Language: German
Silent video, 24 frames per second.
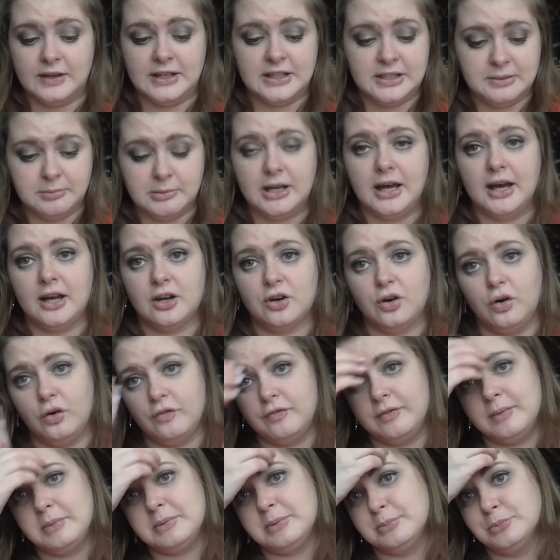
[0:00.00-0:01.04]
Werde ich mir
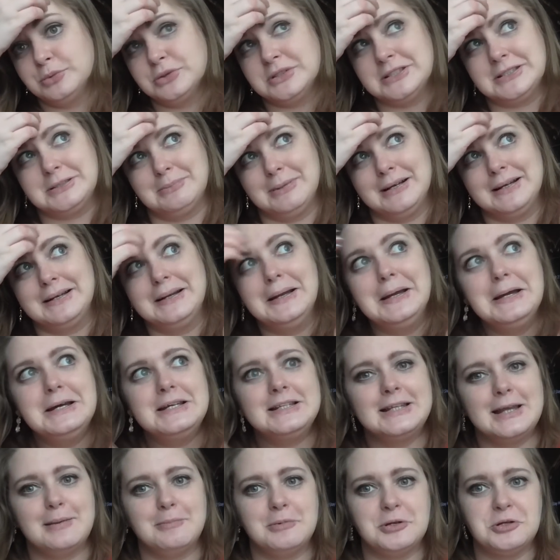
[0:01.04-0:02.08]
nachkaufen, aber ich muss jetzt mal
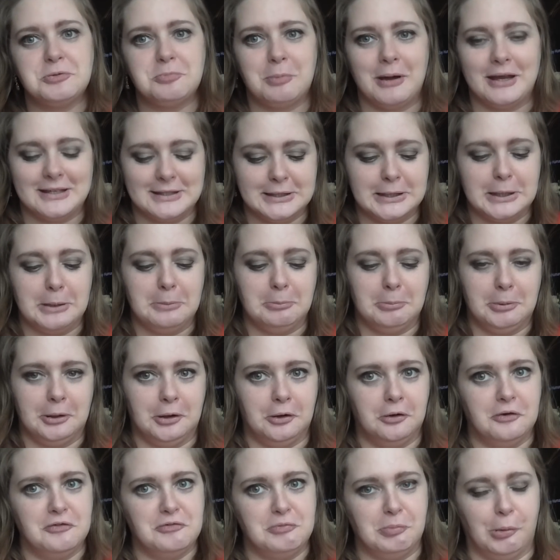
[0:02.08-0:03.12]
dementsprechend ein paar
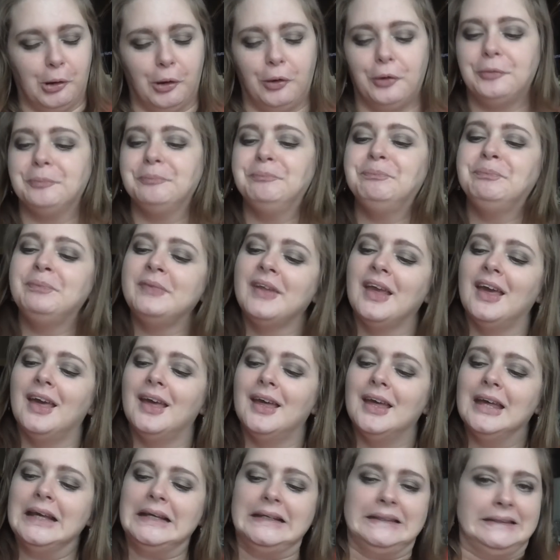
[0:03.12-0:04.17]
aufbrauchen.
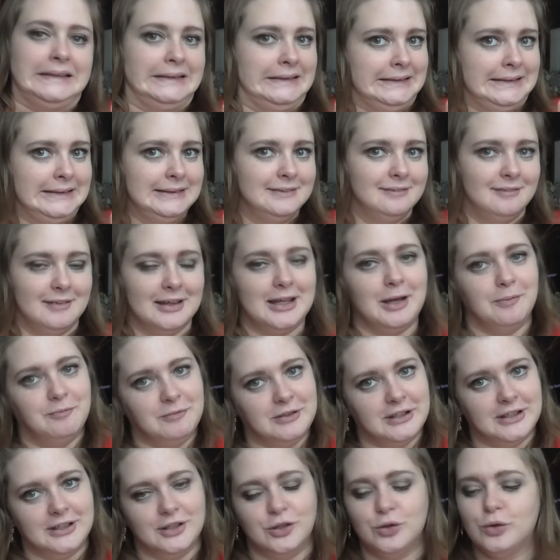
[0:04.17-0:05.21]
Ich habe
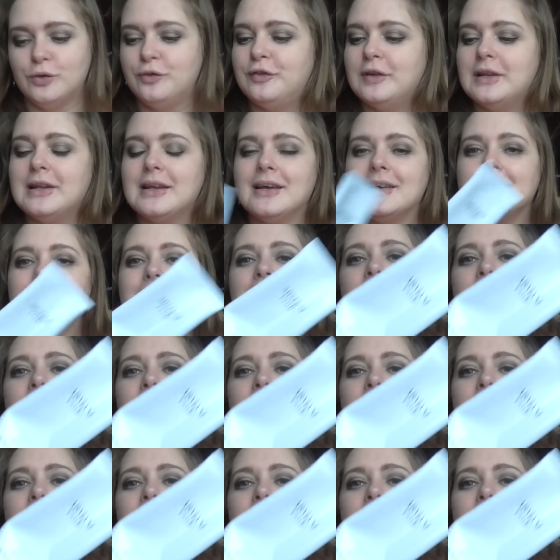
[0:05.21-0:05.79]
wirklich noch viele.